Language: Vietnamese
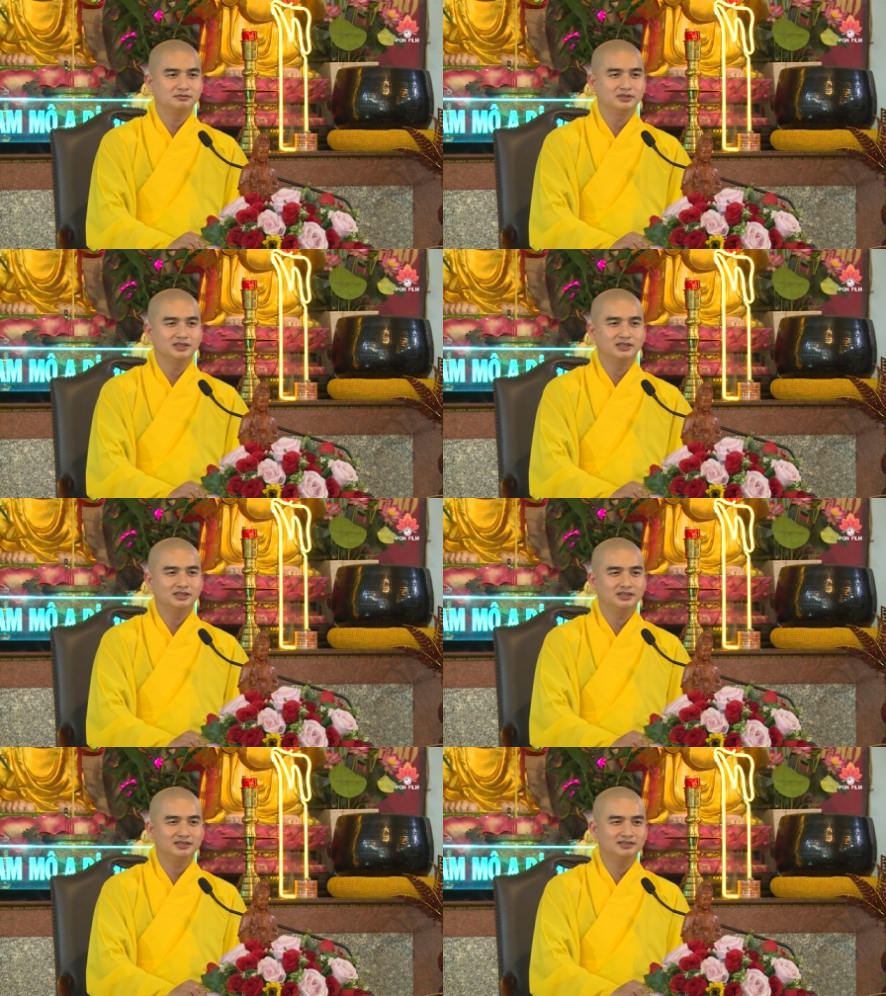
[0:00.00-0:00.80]
bị
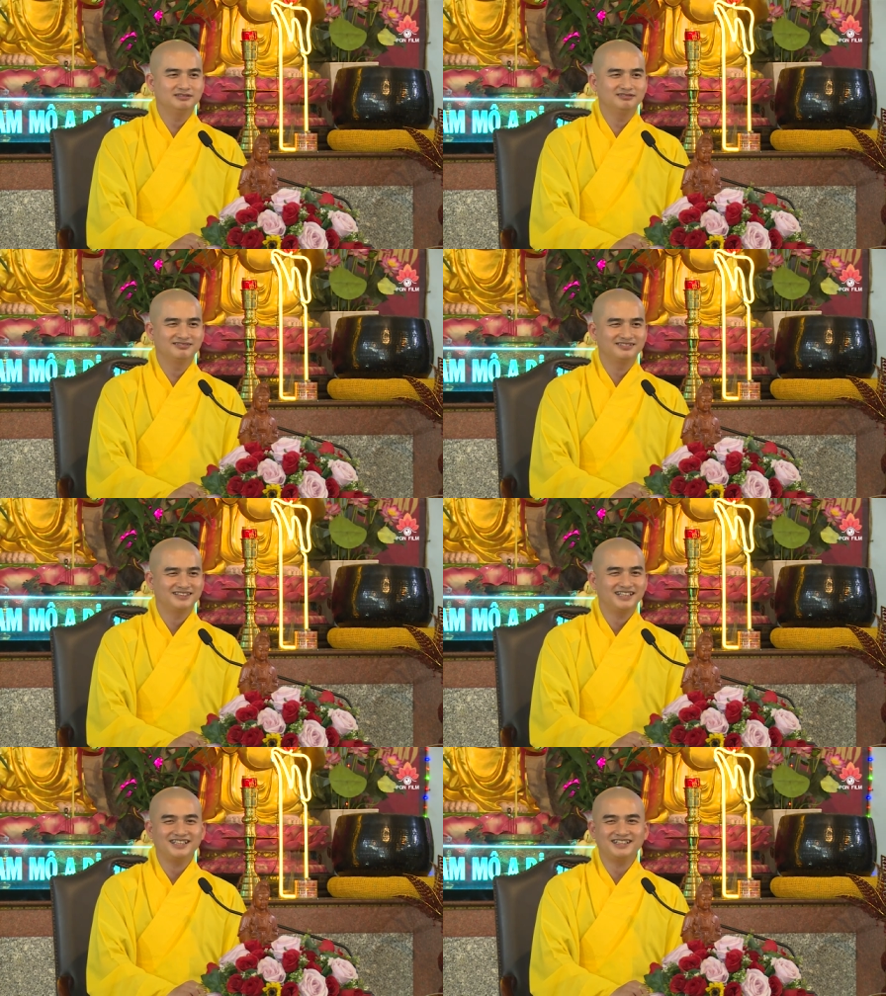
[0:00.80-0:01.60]

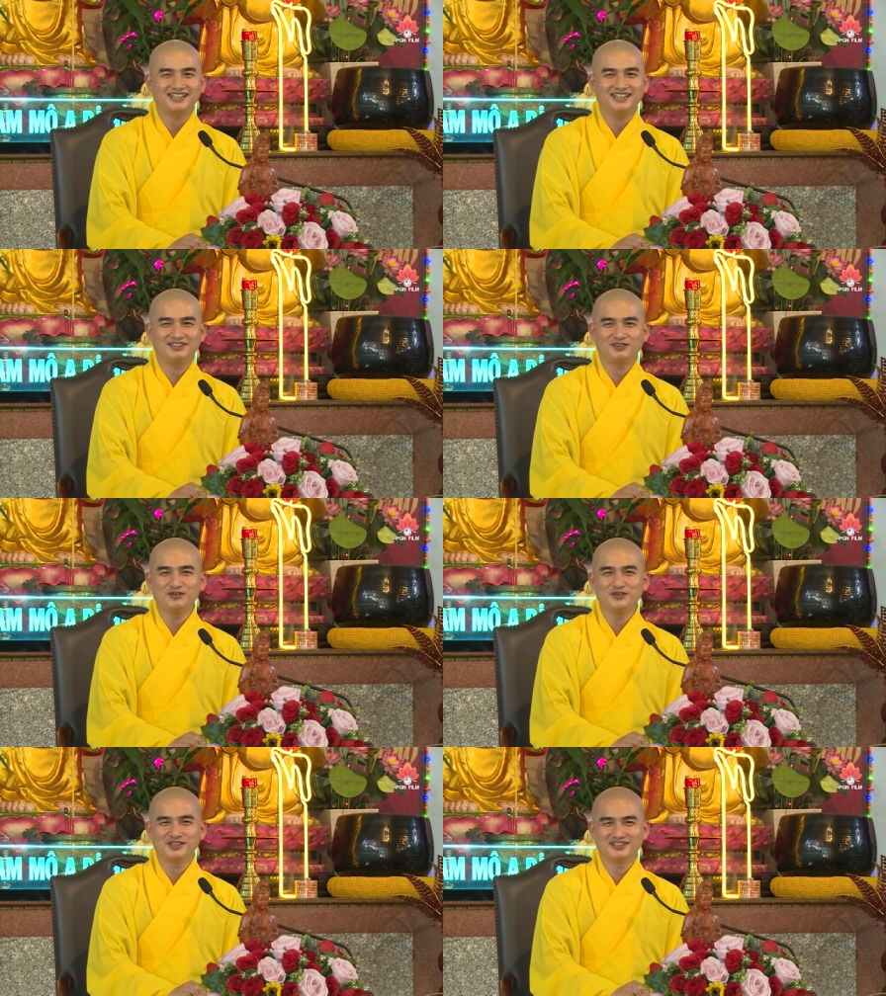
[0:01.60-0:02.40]
đánh te
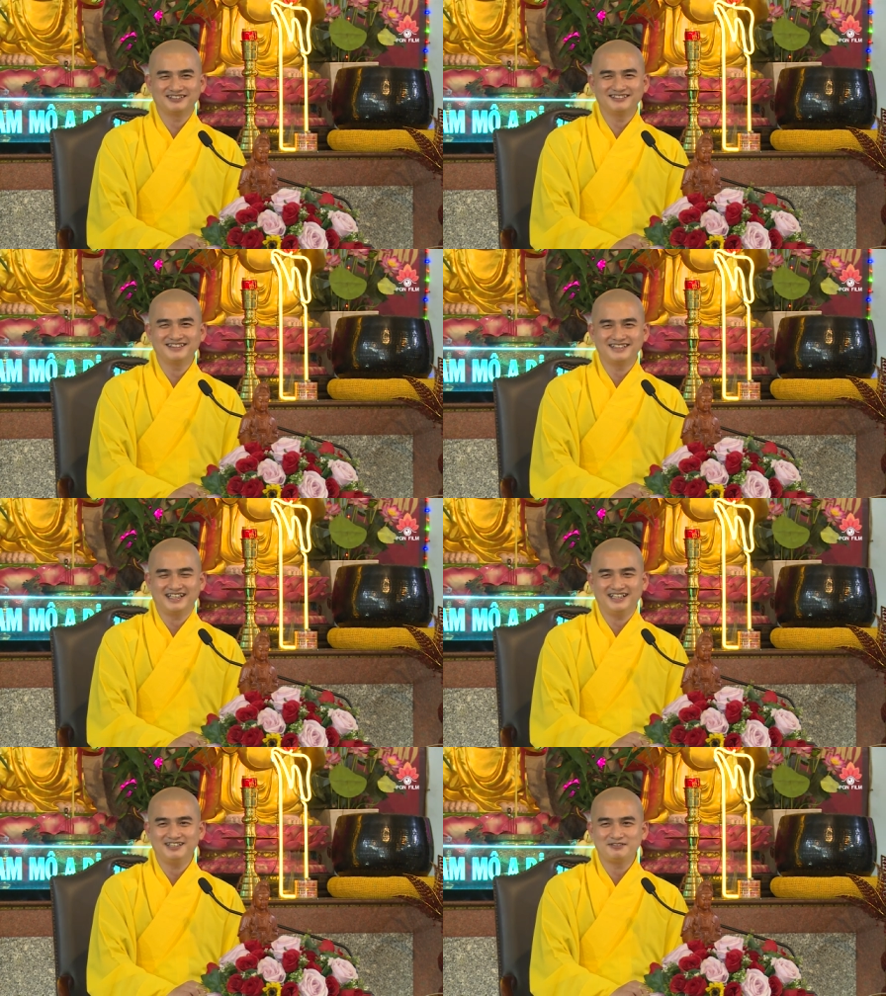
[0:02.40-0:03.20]
tua tơi
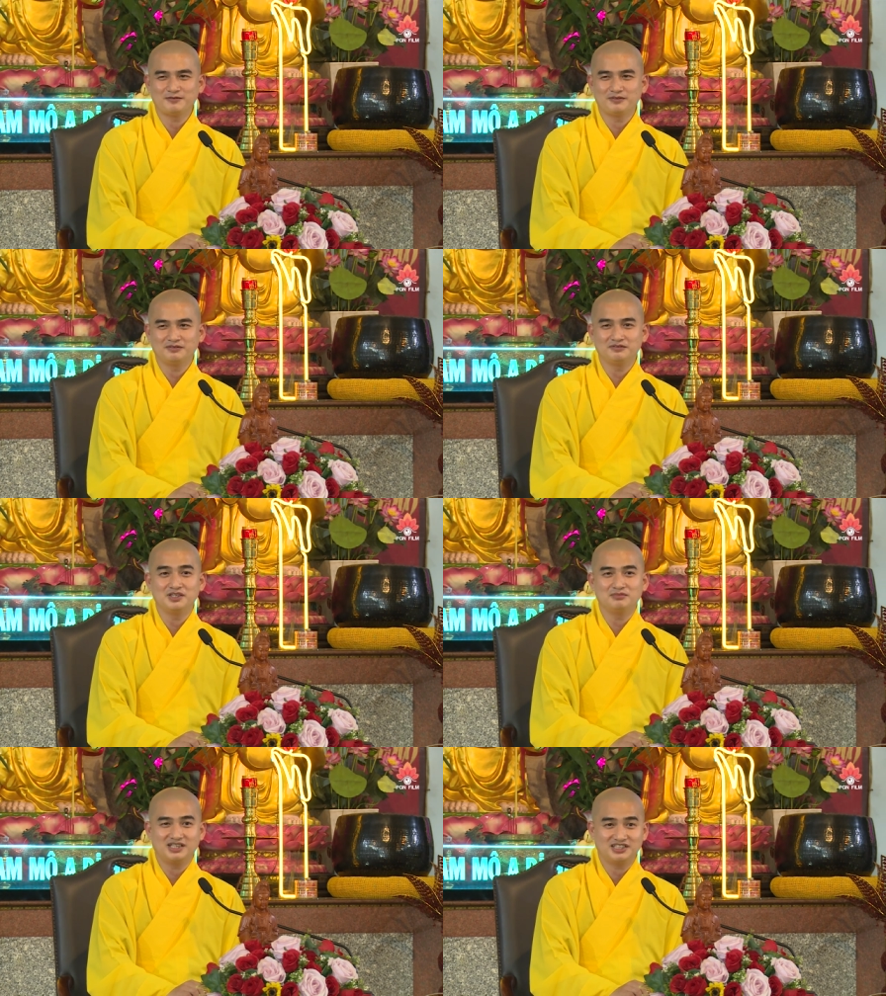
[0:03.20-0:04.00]
tả
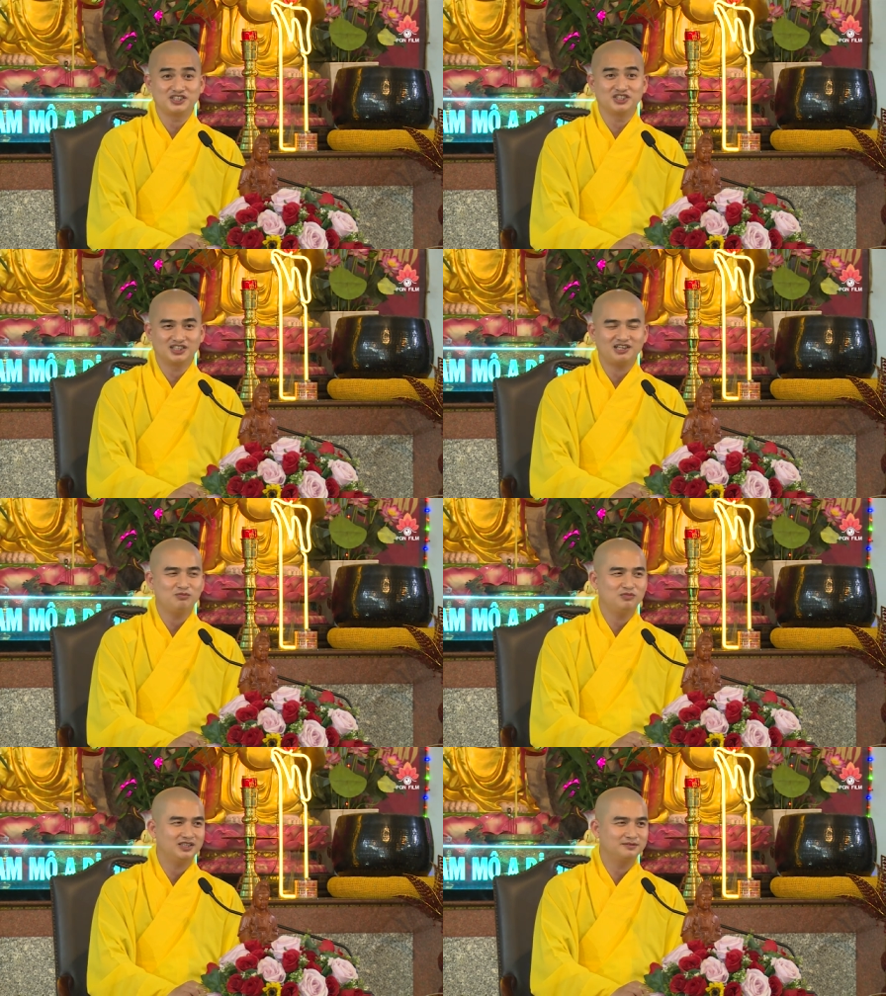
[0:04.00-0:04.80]
về mạng truyền
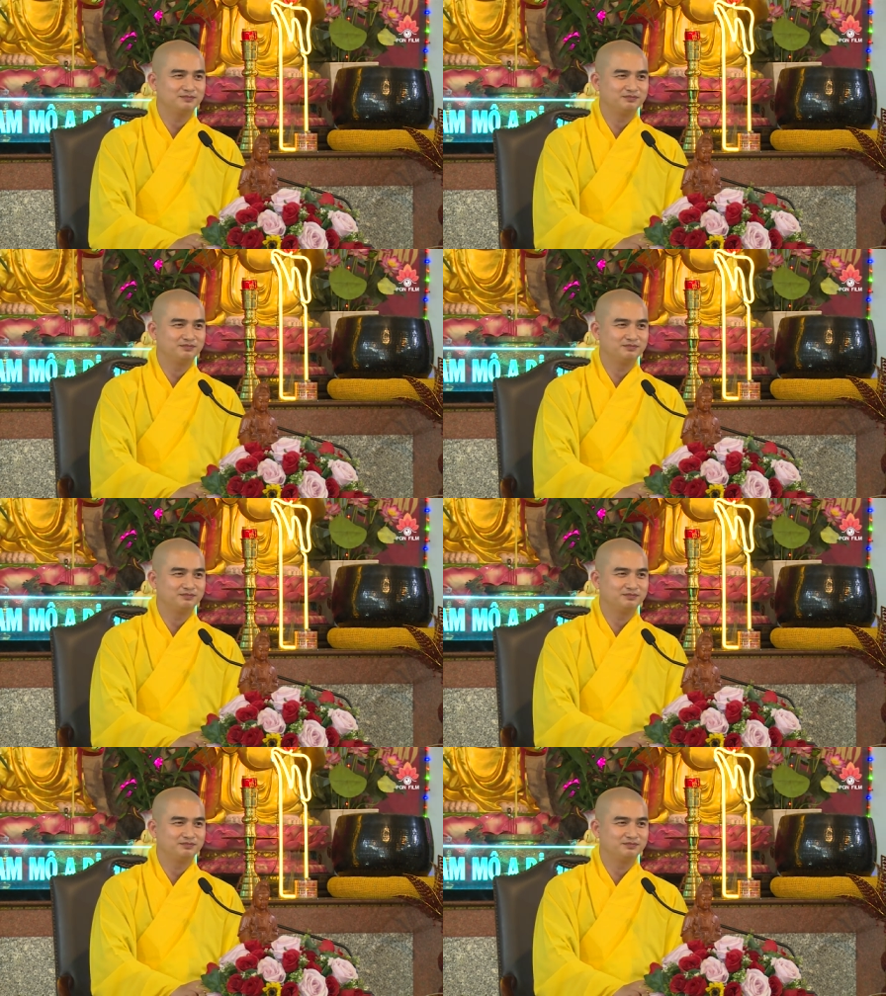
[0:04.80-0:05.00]
thông á